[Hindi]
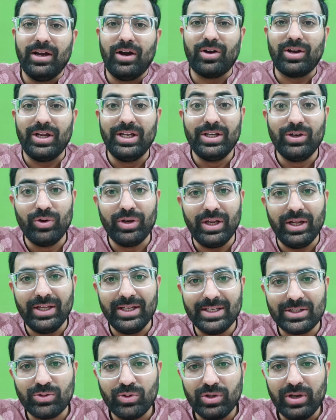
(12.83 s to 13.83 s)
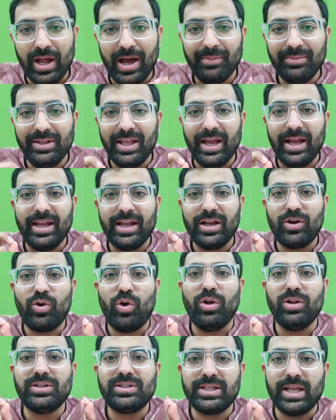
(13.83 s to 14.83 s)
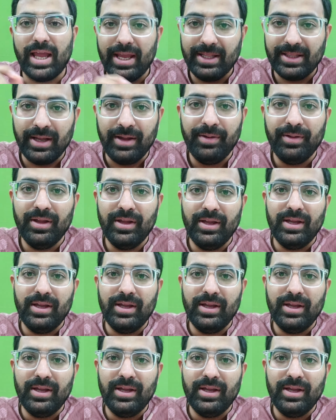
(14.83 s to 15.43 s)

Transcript: और इन्होंने इसको नाम दिया है कॉल सहायता